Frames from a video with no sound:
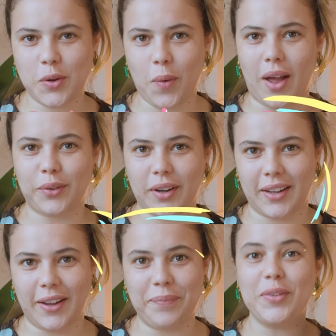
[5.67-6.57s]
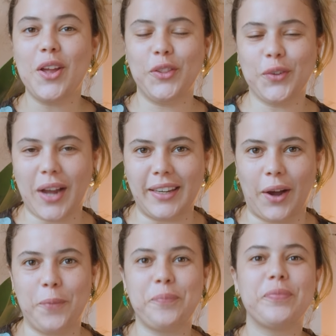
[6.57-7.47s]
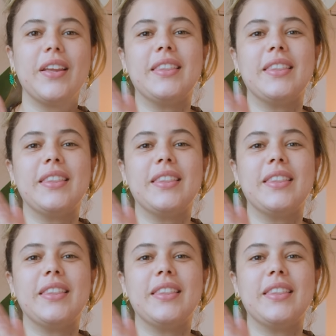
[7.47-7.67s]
esse quadro aqui no canal.